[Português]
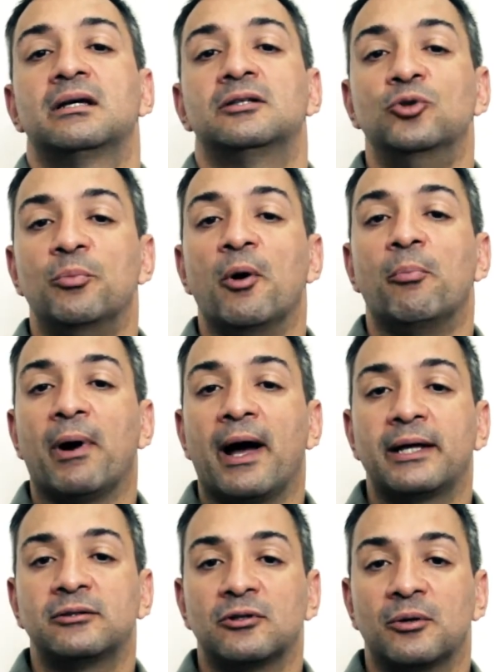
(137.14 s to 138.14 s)
do meu
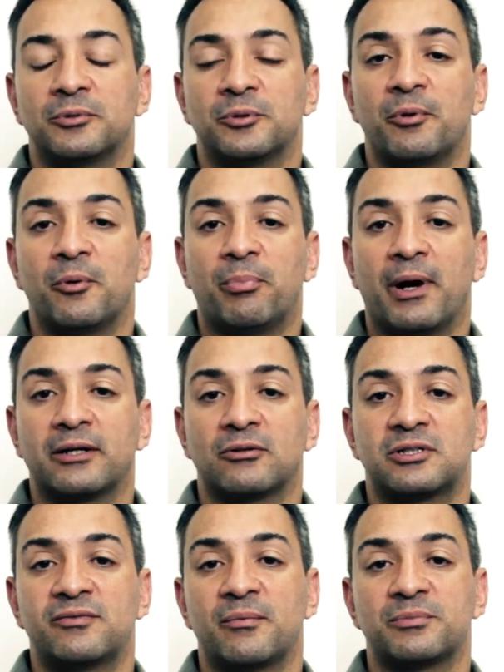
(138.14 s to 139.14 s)
pai, do nome do meu pai,
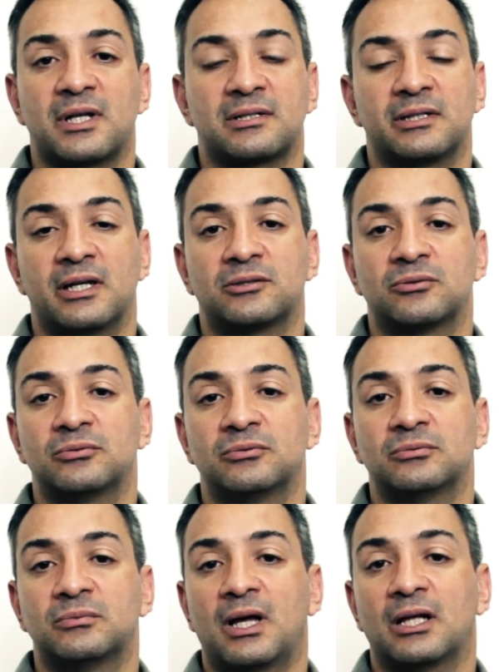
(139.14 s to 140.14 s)
nós tivemos
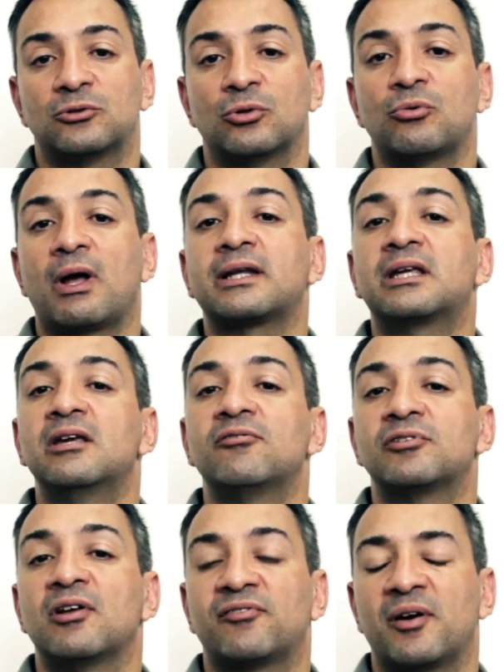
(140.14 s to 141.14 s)
acesso a todo o
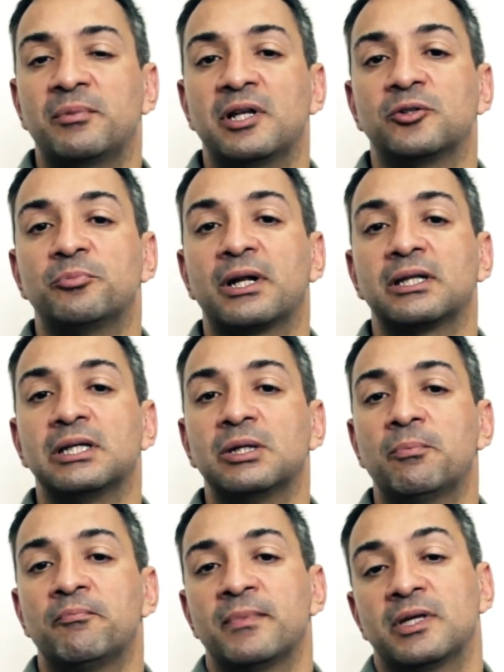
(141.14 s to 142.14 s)
arquivo da família do
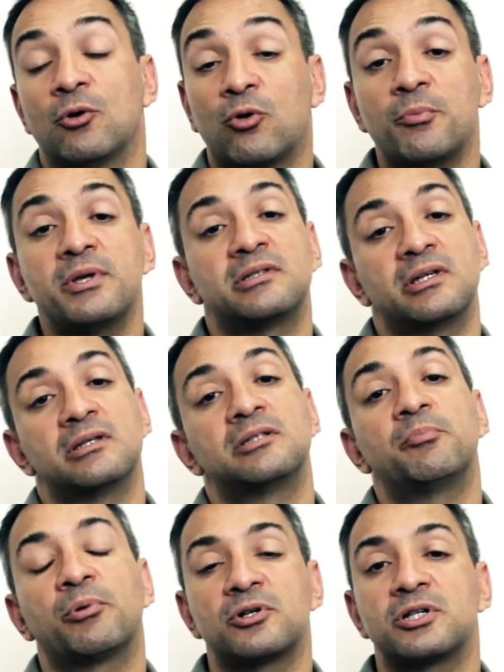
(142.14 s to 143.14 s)
Brandão e eu comecei
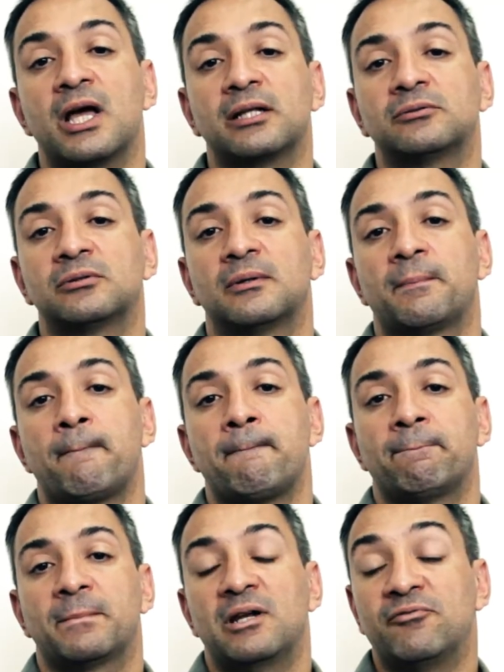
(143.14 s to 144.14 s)
esse projeto.
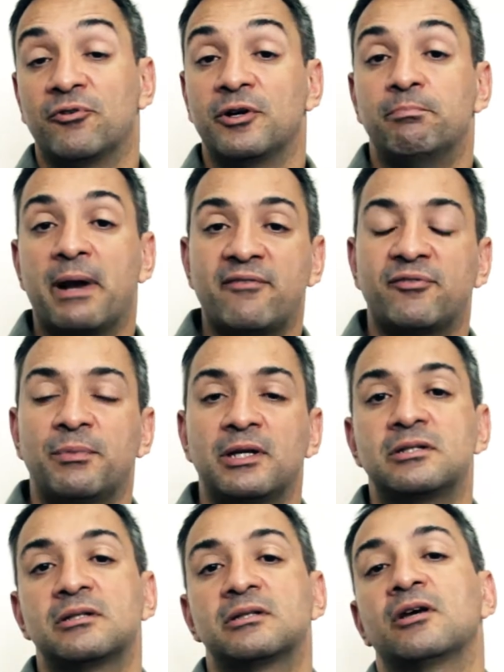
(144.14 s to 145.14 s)
Ele foi
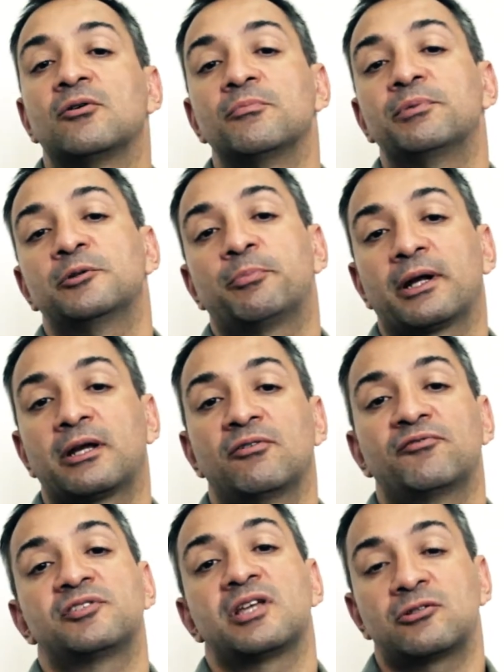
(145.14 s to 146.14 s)
brevemente interrompido para que eu
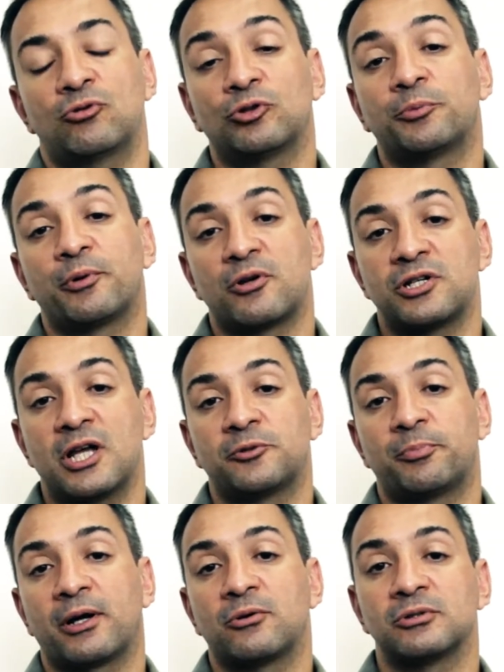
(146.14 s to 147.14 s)
fizesse outro projeto
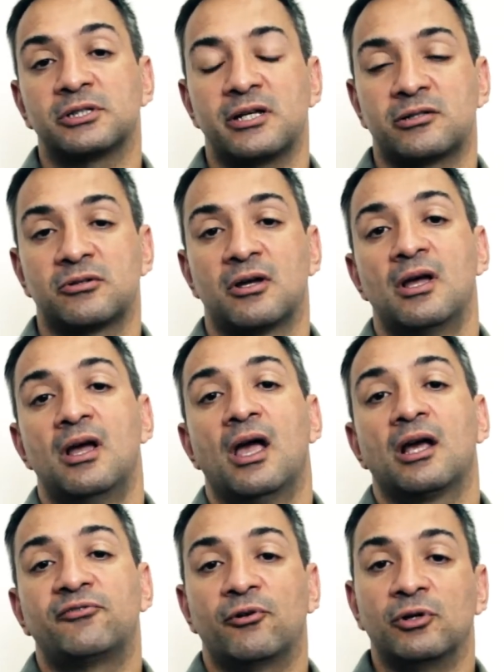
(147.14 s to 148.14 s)
para contexto,
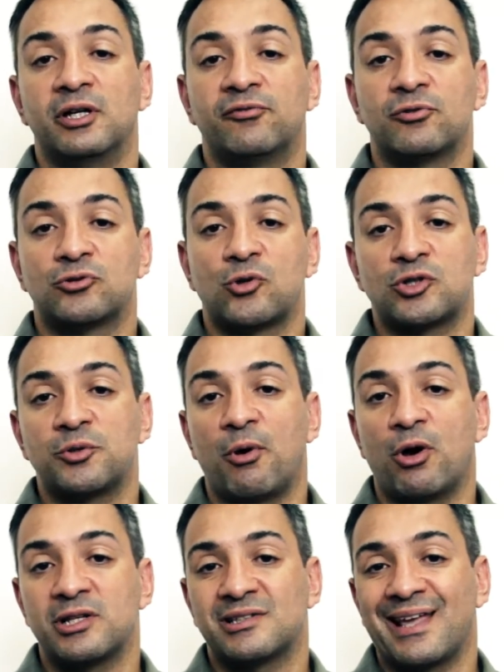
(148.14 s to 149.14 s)
que foi o livro Os 11
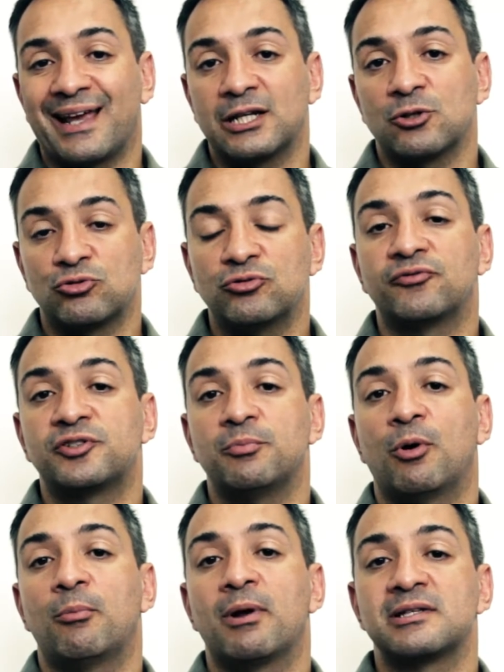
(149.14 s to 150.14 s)
Maiores Técnicos do
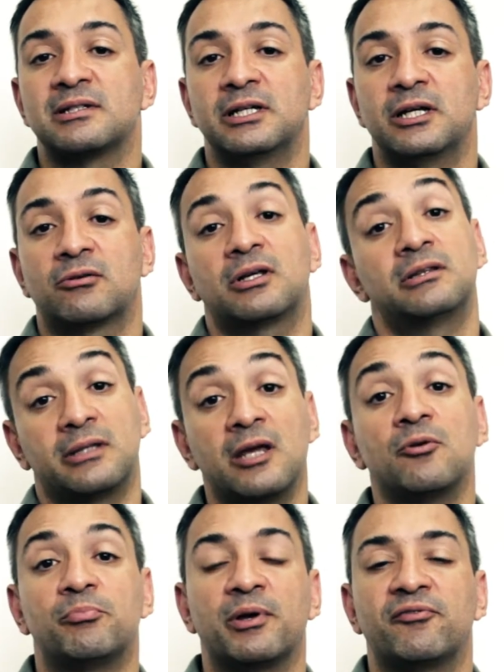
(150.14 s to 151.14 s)
Futebol Brasileiro, que tem
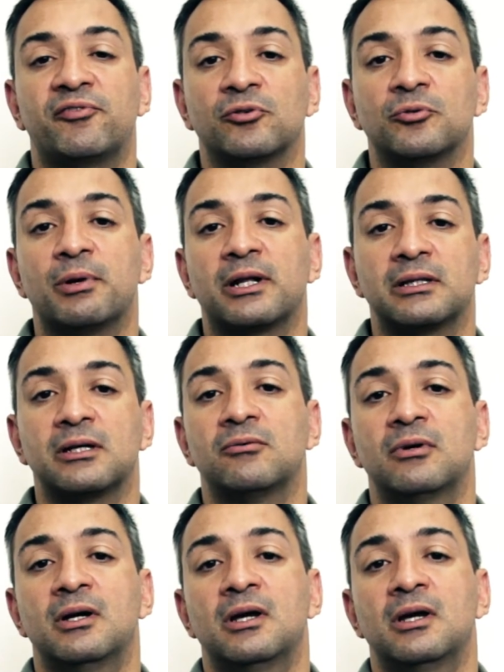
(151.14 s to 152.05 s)
um perfil do Brandão,